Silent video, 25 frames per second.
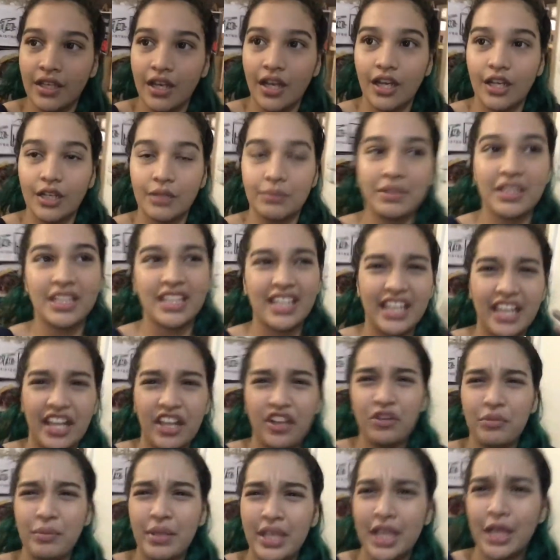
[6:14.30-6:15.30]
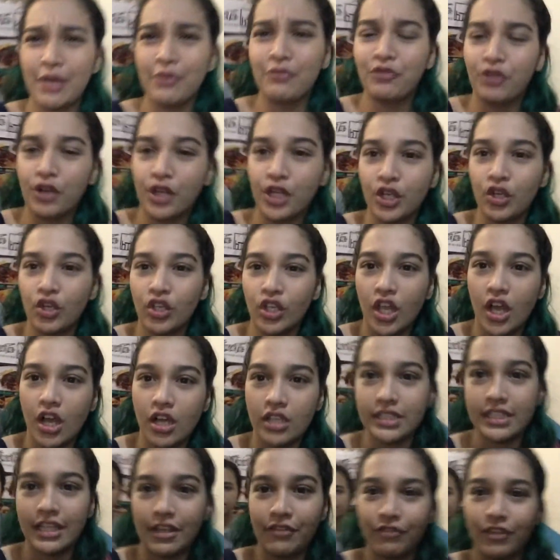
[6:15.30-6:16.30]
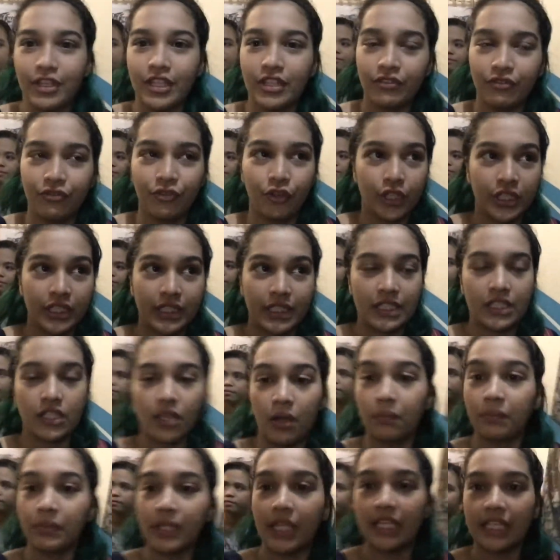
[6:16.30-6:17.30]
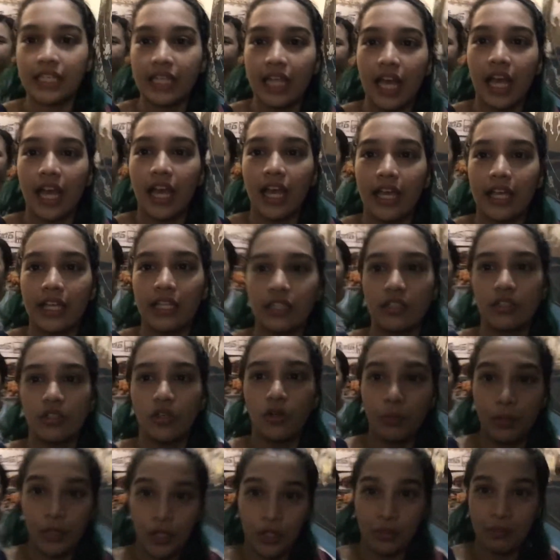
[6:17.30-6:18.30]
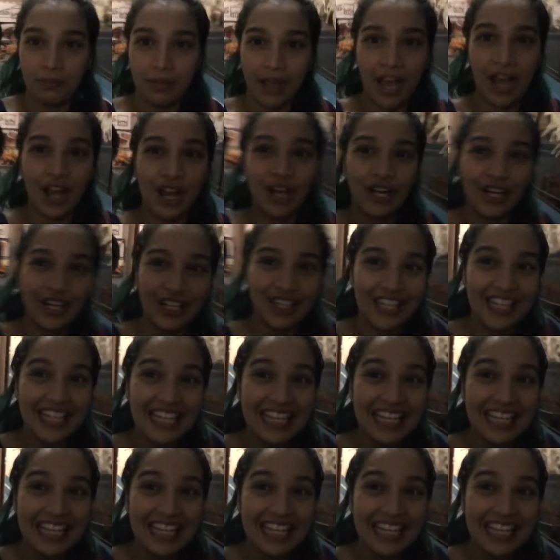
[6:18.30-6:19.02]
Um, naglagay ako makeup 4 o'clock, 7.40 something na. And uminom pa ako.